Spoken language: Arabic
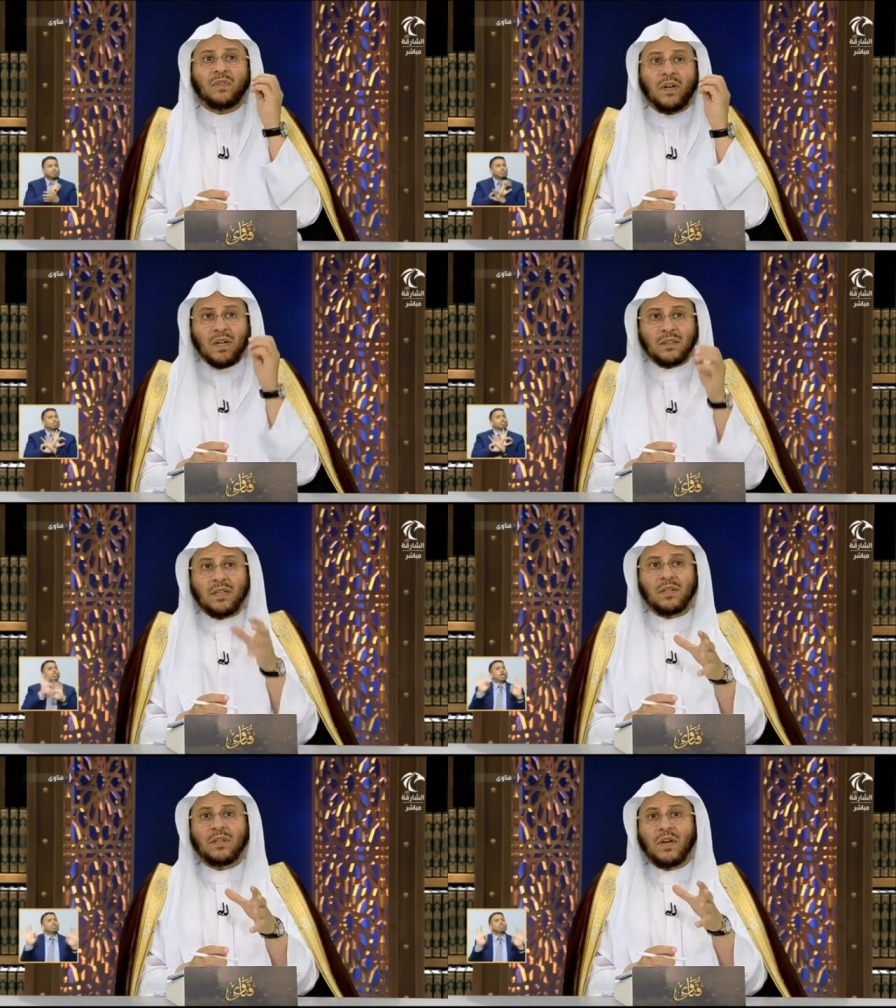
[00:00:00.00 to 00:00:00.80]

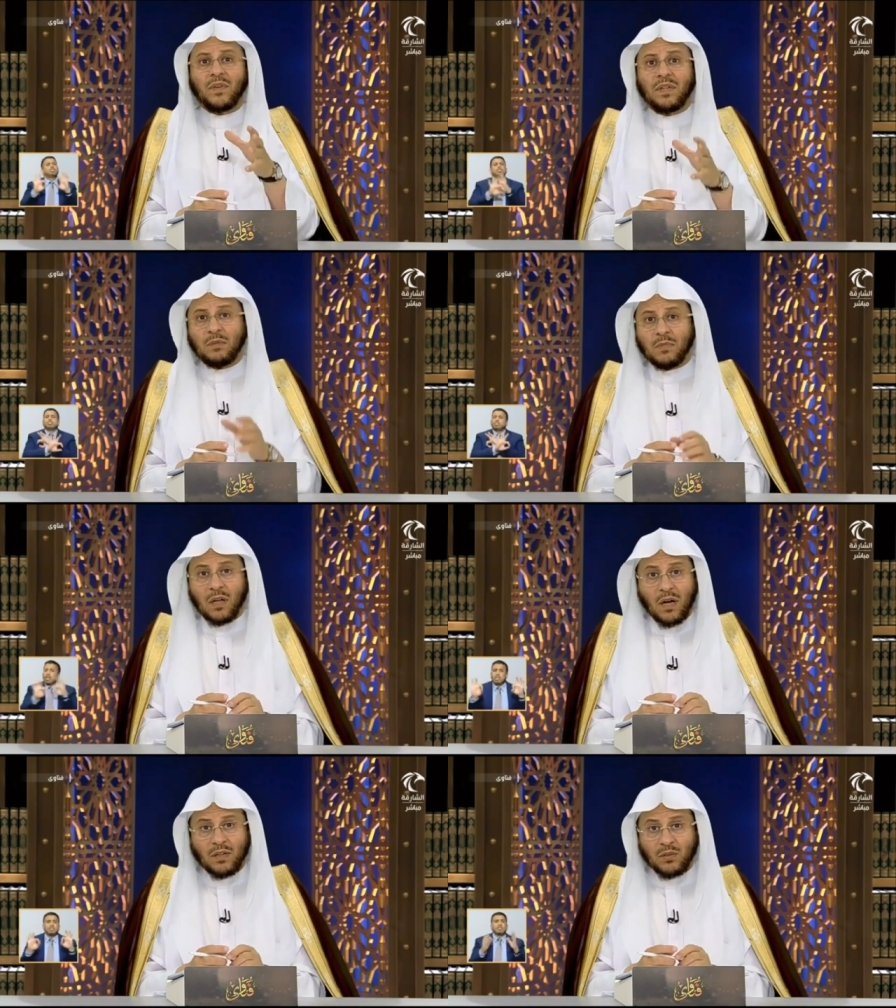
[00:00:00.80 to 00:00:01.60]
فقدرنا فنعم
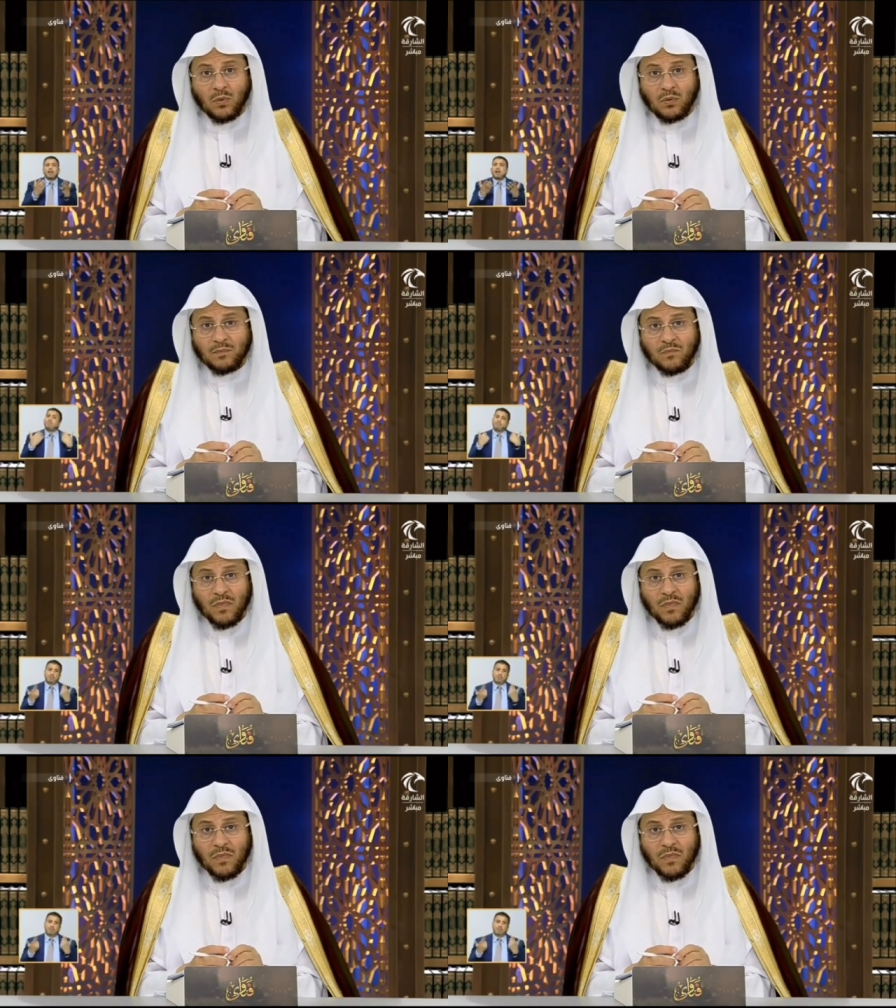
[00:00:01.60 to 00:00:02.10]
القادرون